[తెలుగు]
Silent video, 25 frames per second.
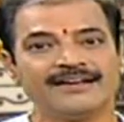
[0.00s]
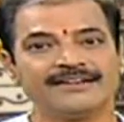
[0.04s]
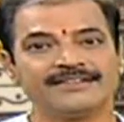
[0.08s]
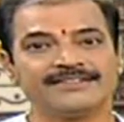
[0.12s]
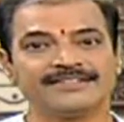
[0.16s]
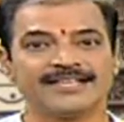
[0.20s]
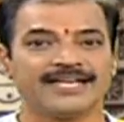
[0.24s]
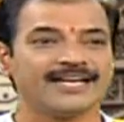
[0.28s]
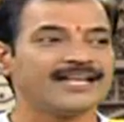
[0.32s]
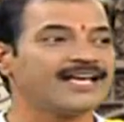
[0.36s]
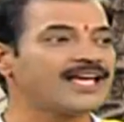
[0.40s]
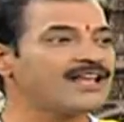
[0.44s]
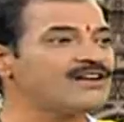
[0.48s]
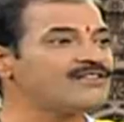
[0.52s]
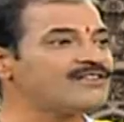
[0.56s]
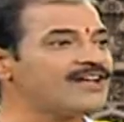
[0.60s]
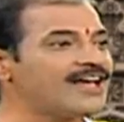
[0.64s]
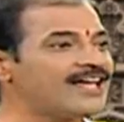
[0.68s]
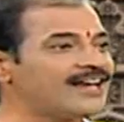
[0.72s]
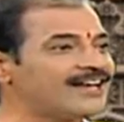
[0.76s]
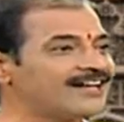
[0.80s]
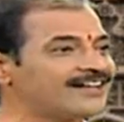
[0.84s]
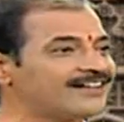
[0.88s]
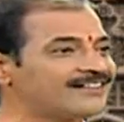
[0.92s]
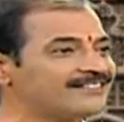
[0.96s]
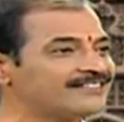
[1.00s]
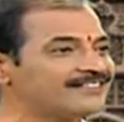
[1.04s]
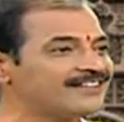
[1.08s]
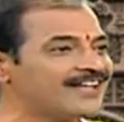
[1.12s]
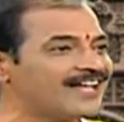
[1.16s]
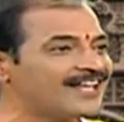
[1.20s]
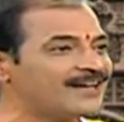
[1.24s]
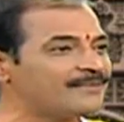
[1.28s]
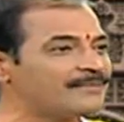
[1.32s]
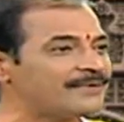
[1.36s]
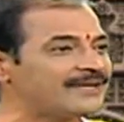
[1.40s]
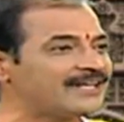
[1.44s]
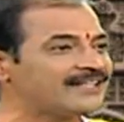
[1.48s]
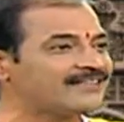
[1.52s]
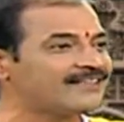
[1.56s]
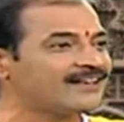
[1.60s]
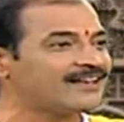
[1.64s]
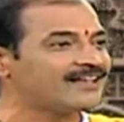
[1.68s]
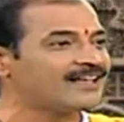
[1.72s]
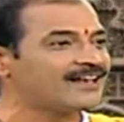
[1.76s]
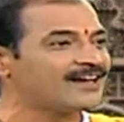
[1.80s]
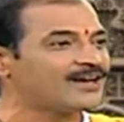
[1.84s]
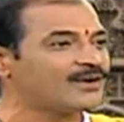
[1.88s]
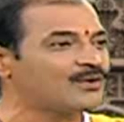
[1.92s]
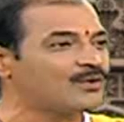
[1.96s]
శనగలు నాన నానబెట్టిన
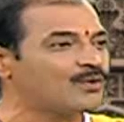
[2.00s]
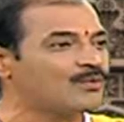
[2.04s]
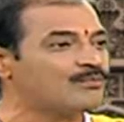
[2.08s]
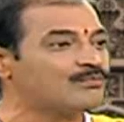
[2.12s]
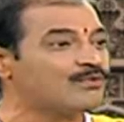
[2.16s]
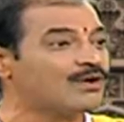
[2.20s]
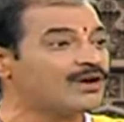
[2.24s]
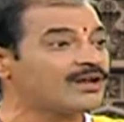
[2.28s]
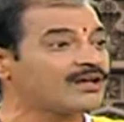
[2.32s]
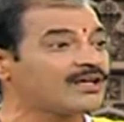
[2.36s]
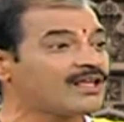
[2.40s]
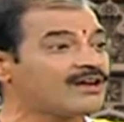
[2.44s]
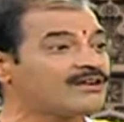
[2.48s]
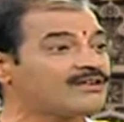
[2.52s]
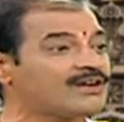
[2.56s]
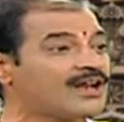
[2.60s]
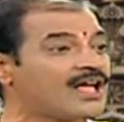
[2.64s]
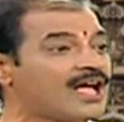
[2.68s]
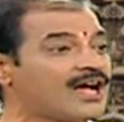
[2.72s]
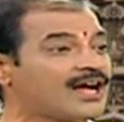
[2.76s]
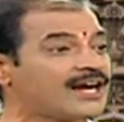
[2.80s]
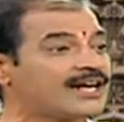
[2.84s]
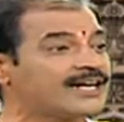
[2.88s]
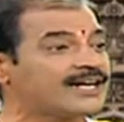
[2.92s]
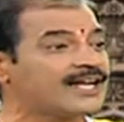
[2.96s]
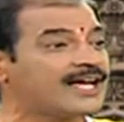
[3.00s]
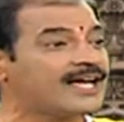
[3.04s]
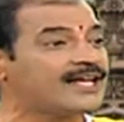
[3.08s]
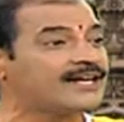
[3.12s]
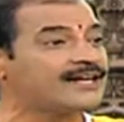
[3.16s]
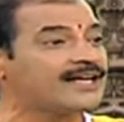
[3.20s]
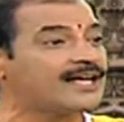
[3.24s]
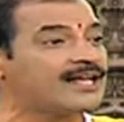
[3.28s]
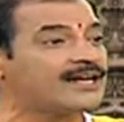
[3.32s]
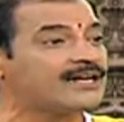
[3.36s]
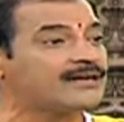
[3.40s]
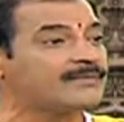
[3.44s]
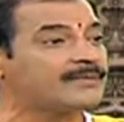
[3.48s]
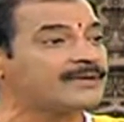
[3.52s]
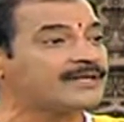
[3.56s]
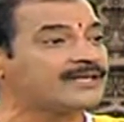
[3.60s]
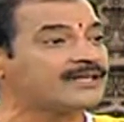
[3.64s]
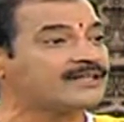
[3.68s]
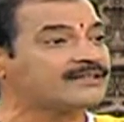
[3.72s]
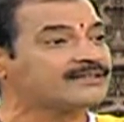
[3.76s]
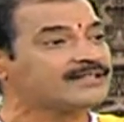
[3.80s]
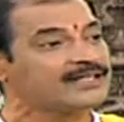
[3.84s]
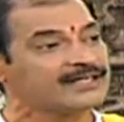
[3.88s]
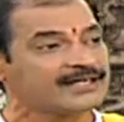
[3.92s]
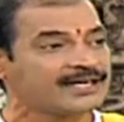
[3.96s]
శనగలను మొలకలు రాకుండా నానబెట్టిన
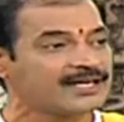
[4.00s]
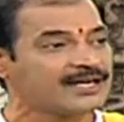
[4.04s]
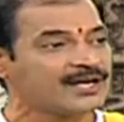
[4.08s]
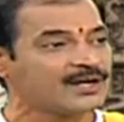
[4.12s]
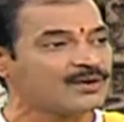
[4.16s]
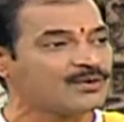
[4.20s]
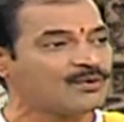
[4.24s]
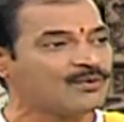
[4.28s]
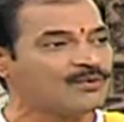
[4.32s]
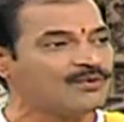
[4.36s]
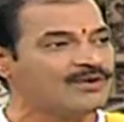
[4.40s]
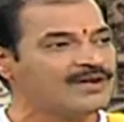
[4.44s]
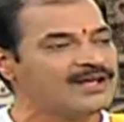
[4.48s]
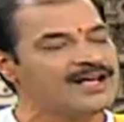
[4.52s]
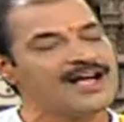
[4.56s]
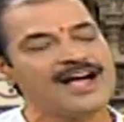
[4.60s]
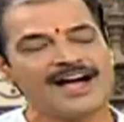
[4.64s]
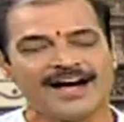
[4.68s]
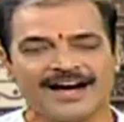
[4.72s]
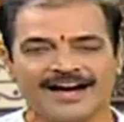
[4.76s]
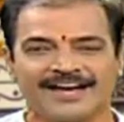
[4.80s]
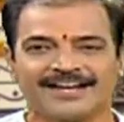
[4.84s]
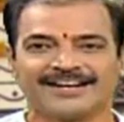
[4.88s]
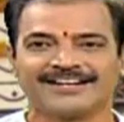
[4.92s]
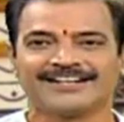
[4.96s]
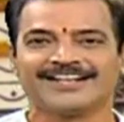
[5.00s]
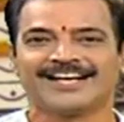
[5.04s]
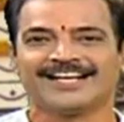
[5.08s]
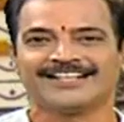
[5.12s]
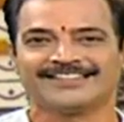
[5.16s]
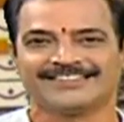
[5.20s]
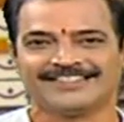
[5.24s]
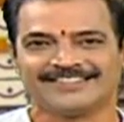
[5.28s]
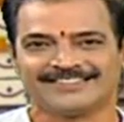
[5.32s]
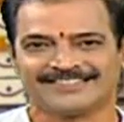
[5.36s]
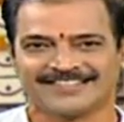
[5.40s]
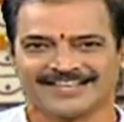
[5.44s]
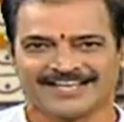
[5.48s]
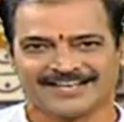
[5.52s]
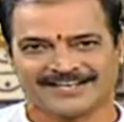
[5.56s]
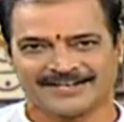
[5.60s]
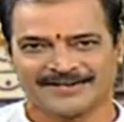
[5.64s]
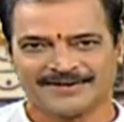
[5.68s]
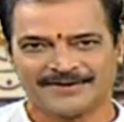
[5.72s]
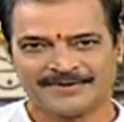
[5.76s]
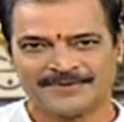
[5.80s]
శనగలను ఆహారంగా అందించాలి